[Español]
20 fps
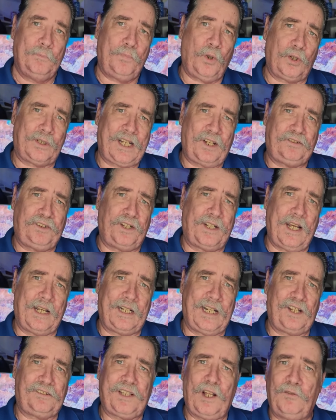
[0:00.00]
porque si
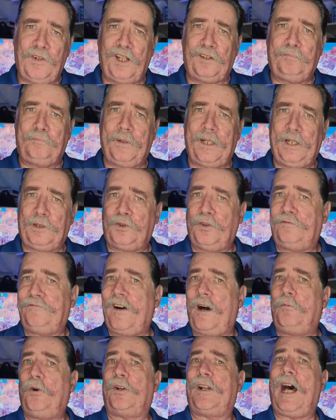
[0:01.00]
regresa un espíritu
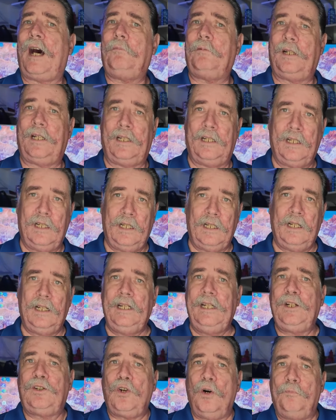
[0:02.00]
favorable
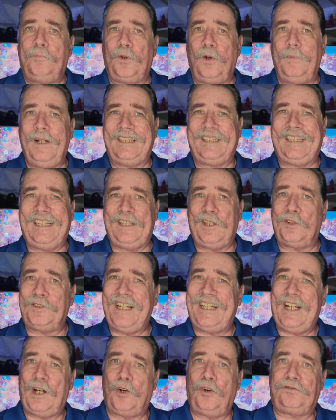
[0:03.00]
y comprometido
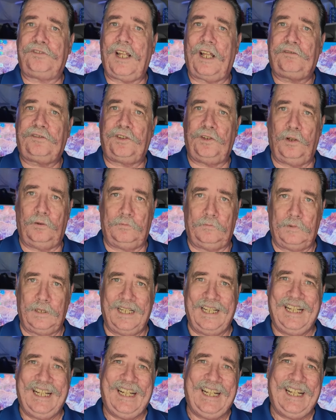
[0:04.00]
de negociación,